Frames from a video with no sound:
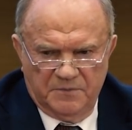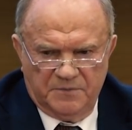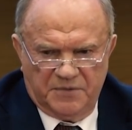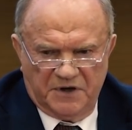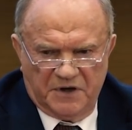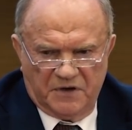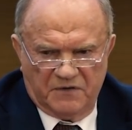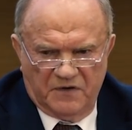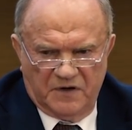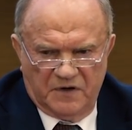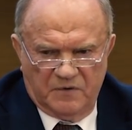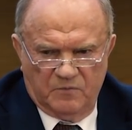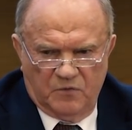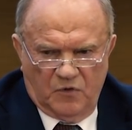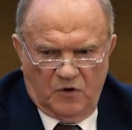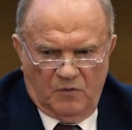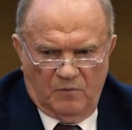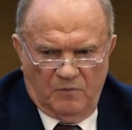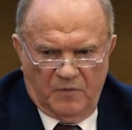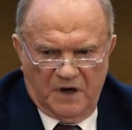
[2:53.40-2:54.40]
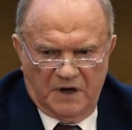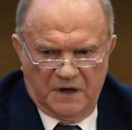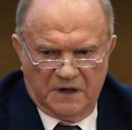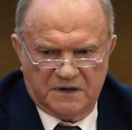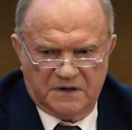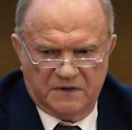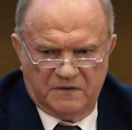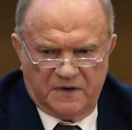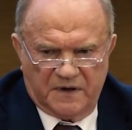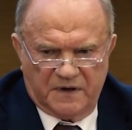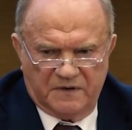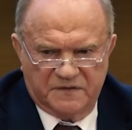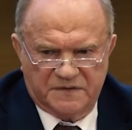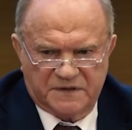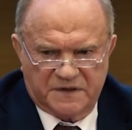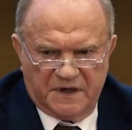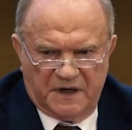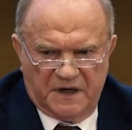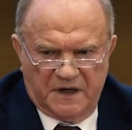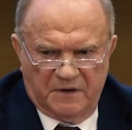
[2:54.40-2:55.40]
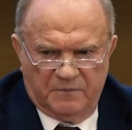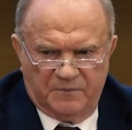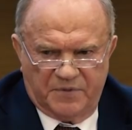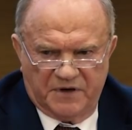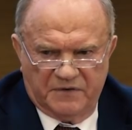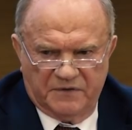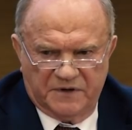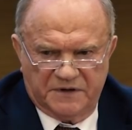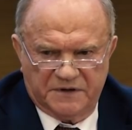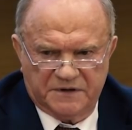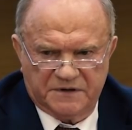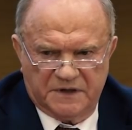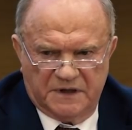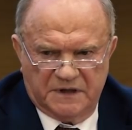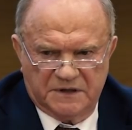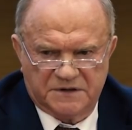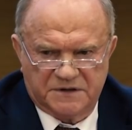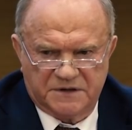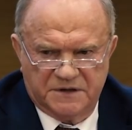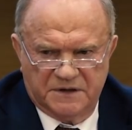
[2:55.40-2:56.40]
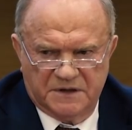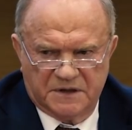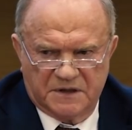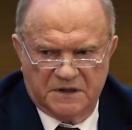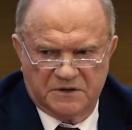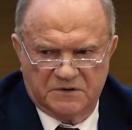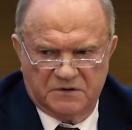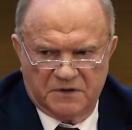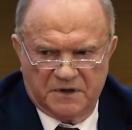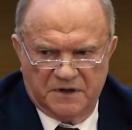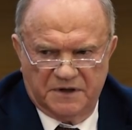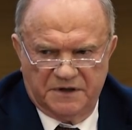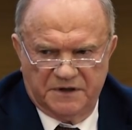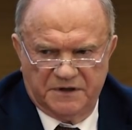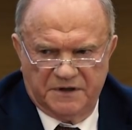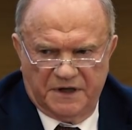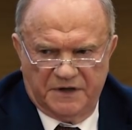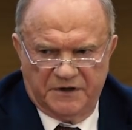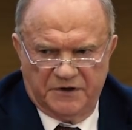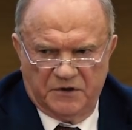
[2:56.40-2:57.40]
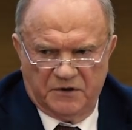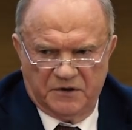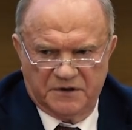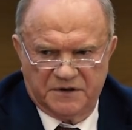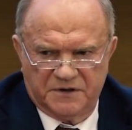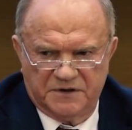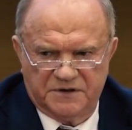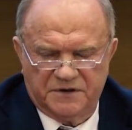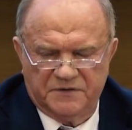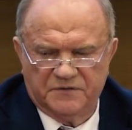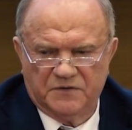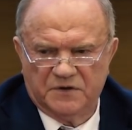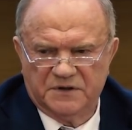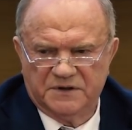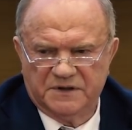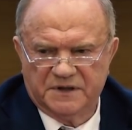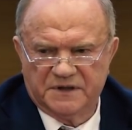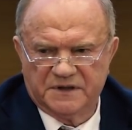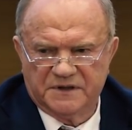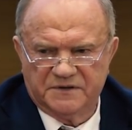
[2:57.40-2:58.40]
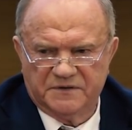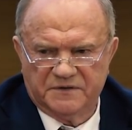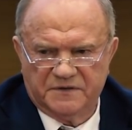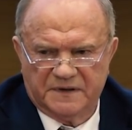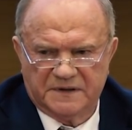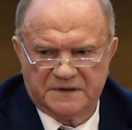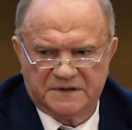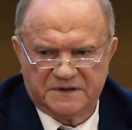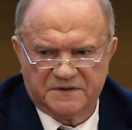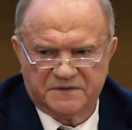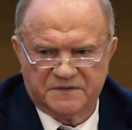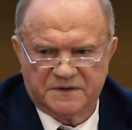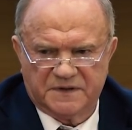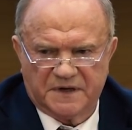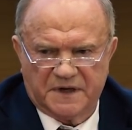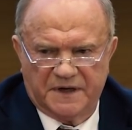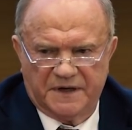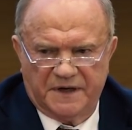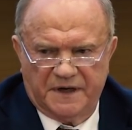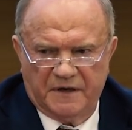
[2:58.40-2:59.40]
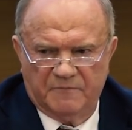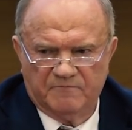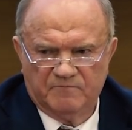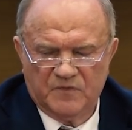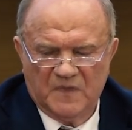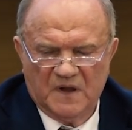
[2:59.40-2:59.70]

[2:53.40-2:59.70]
Первая бомба – это воровская приватизация, которая не дает и сегодня развиваться в стране.